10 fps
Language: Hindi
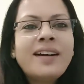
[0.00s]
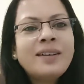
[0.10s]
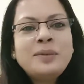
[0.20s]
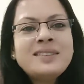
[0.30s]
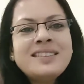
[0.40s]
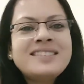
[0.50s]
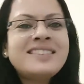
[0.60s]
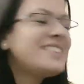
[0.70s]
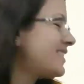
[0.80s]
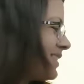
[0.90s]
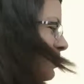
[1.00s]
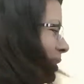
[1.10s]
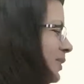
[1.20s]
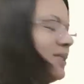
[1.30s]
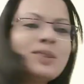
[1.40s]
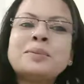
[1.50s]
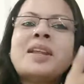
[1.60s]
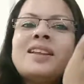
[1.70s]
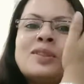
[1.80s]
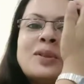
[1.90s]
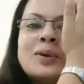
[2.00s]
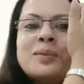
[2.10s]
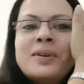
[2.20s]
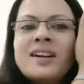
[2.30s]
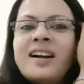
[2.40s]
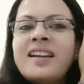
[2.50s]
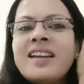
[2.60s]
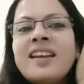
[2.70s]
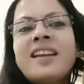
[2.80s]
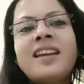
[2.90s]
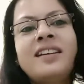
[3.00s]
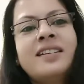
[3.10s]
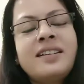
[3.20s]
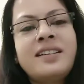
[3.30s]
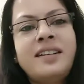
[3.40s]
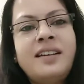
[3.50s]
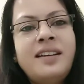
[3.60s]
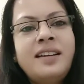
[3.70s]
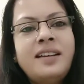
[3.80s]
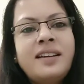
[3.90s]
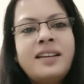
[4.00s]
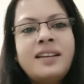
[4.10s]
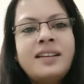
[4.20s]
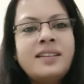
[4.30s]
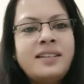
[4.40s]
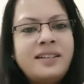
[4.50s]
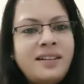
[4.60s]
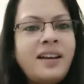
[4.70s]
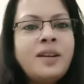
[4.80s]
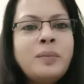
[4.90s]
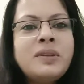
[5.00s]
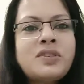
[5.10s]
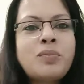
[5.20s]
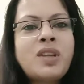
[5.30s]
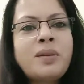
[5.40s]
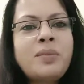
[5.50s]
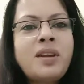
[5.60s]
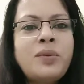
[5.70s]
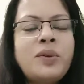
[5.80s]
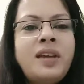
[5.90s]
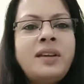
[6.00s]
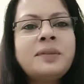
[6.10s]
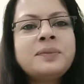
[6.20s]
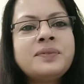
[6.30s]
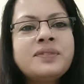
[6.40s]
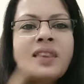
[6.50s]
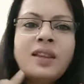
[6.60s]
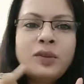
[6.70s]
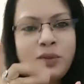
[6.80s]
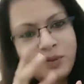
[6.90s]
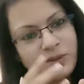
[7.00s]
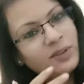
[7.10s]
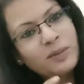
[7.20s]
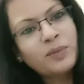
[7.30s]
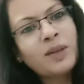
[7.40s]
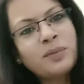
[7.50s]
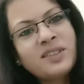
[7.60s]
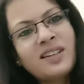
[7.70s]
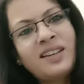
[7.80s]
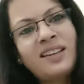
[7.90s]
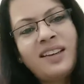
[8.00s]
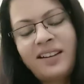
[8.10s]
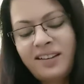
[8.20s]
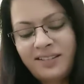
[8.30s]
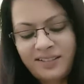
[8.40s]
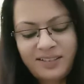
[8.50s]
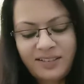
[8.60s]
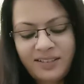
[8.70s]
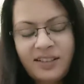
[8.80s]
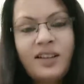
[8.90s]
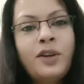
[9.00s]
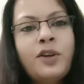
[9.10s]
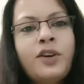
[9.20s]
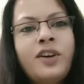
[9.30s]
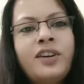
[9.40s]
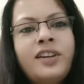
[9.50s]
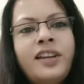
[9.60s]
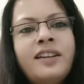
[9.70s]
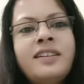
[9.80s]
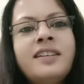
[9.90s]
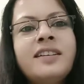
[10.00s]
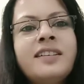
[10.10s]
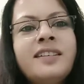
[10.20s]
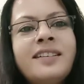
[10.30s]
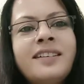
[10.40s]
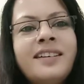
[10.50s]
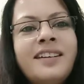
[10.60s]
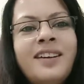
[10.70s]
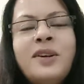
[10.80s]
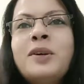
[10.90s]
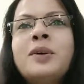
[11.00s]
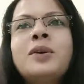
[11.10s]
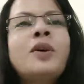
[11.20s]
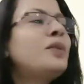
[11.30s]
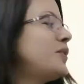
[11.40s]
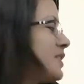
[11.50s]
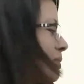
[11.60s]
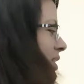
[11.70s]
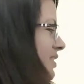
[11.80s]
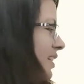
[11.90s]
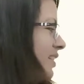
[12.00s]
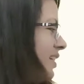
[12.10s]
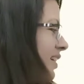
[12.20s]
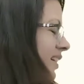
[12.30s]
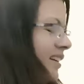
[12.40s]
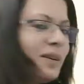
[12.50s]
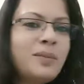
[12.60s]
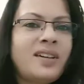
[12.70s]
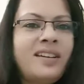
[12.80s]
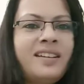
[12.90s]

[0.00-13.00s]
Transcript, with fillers: मैं सच्ची सच्ची मैं खुश हूँ मैंने दो मंगाए हैं एक घर पे जब तक मैं रहूँगी तो उसको तब तक बचाने के लिए और एक ऑफिस में चलता रहेगा मेरे